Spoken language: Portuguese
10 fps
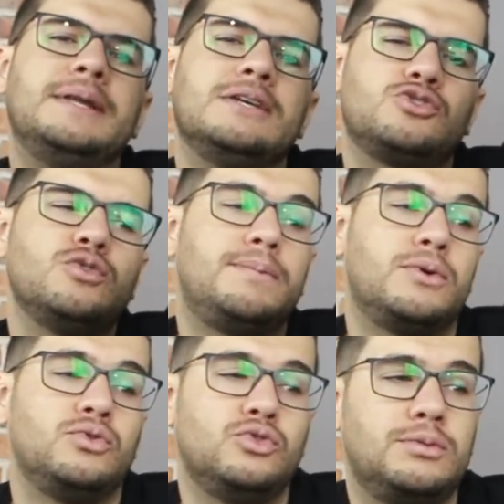preço do
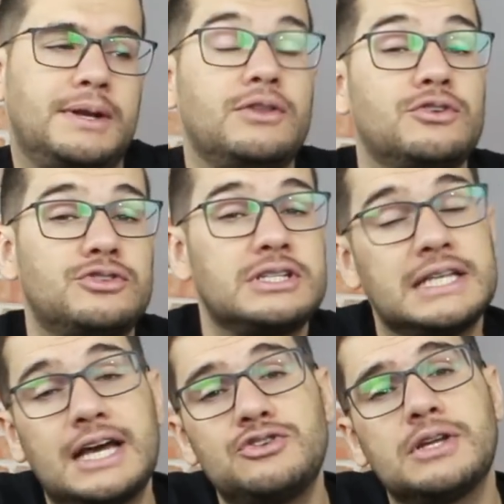produto para a nossa
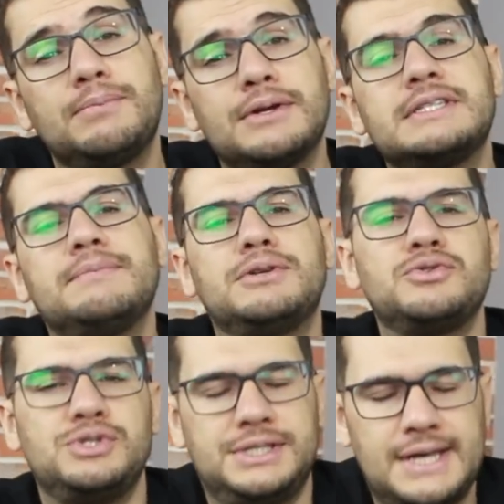sociedade, o que pode ser
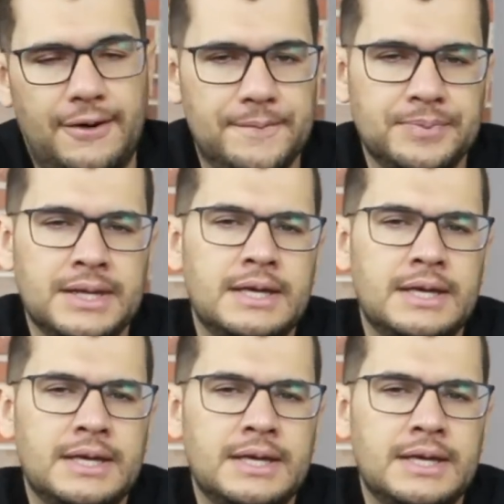prejudicial.